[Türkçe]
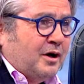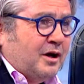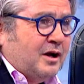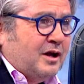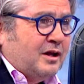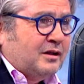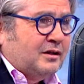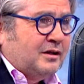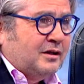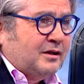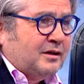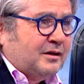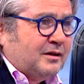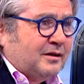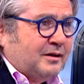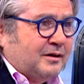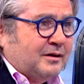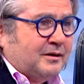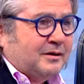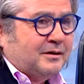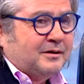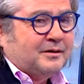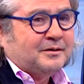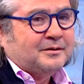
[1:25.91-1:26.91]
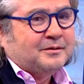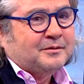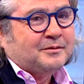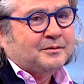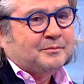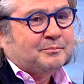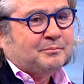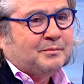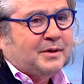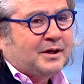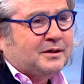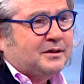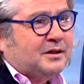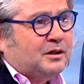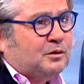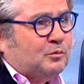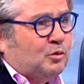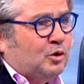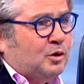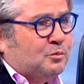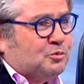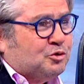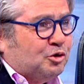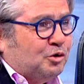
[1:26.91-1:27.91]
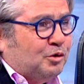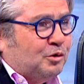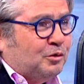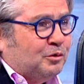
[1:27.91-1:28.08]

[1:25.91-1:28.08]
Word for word: Herhalde e, bende de böyle bir şey